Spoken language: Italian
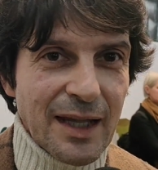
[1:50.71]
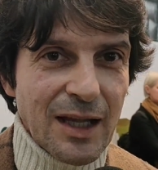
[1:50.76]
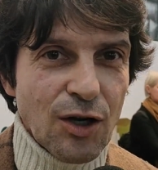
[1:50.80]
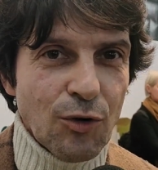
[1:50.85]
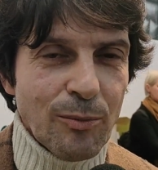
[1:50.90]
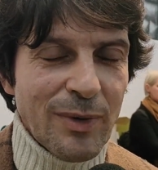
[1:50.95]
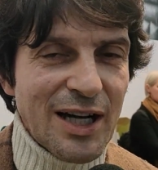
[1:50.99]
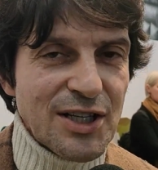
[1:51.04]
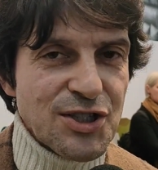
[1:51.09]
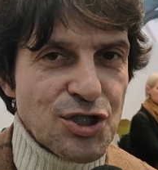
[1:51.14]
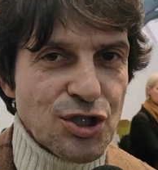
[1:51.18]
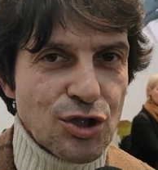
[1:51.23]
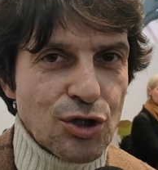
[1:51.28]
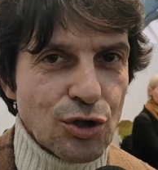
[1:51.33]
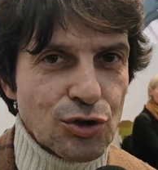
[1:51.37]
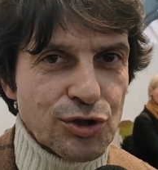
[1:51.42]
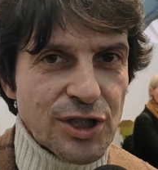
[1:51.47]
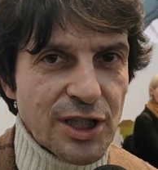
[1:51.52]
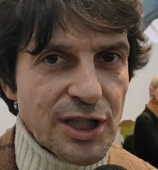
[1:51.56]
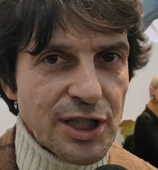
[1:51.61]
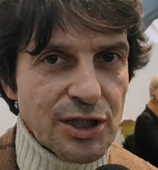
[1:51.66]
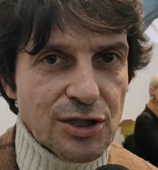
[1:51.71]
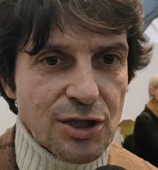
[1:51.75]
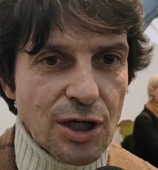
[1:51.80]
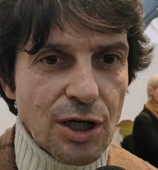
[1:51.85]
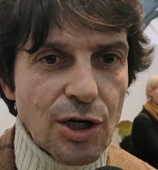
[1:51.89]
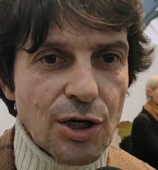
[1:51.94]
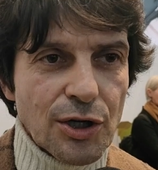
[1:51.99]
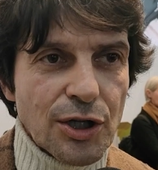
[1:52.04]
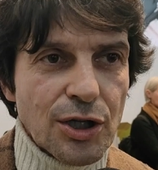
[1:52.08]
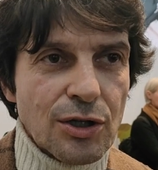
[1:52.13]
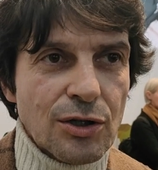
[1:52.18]
è, un magico
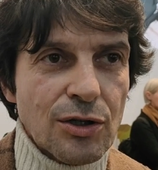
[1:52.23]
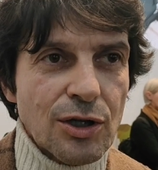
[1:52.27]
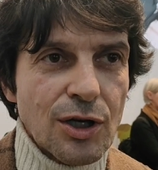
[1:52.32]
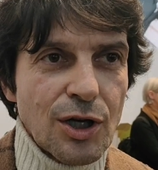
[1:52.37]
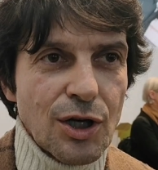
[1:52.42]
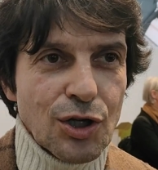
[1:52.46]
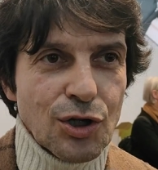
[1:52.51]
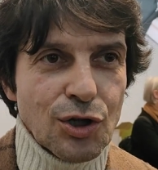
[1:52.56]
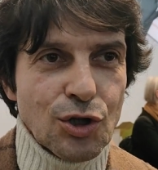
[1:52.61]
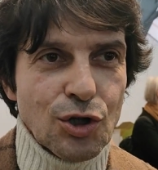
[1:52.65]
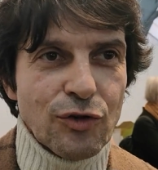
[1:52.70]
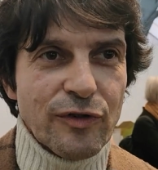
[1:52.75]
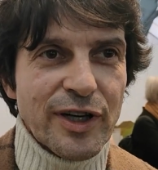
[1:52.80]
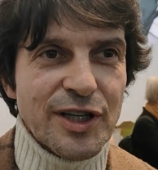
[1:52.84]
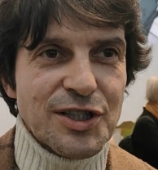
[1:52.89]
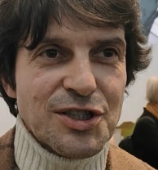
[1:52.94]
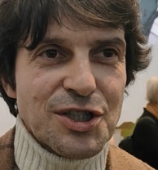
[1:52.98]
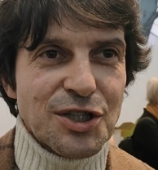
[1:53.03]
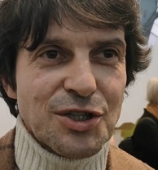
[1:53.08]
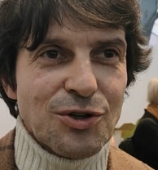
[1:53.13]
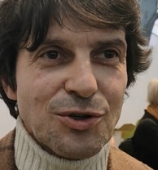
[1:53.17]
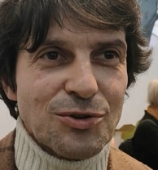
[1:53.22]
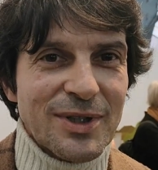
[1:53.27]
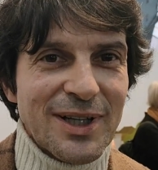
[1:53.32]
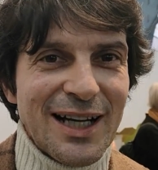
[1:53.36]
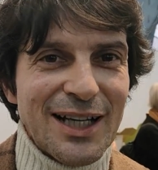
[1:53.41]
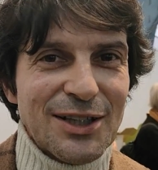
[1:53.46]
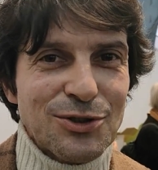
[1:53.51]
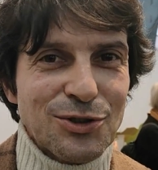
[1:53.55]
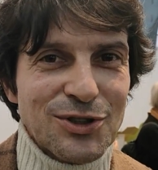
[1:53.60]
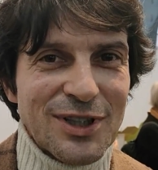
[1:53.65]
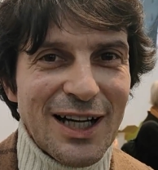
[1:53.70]
territorio dove è
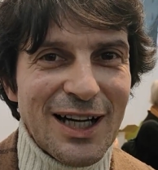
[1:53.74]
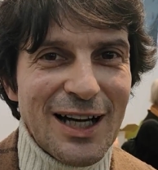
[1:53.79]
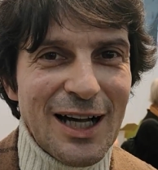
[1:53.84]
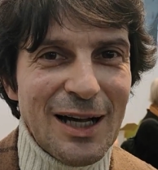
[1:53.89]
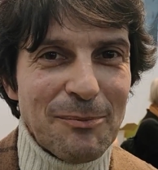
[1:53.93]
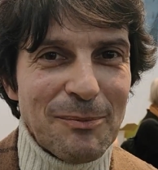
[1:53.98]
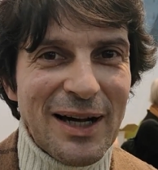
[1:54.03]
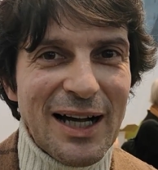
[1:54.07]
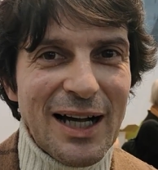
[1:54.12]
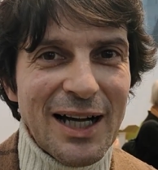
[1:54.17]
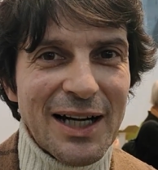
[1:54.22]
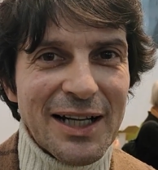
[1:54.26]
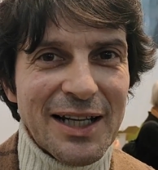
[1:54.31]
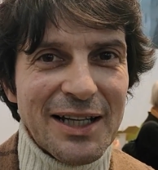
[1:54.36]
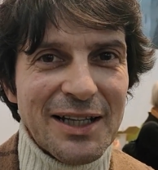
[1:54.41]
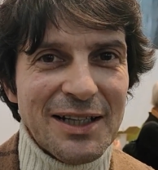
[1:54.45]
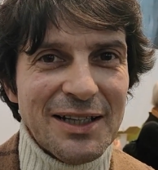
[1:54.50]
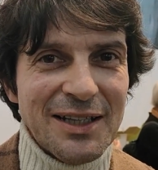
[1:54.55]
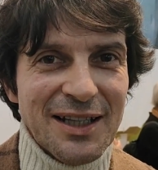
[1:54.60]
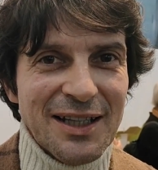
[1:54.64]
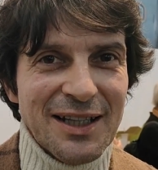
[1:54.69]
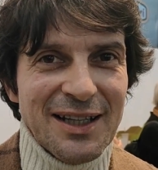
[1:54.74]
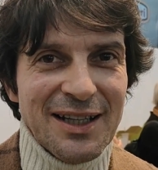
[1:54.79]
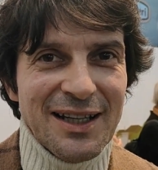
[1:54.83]
circondato da mari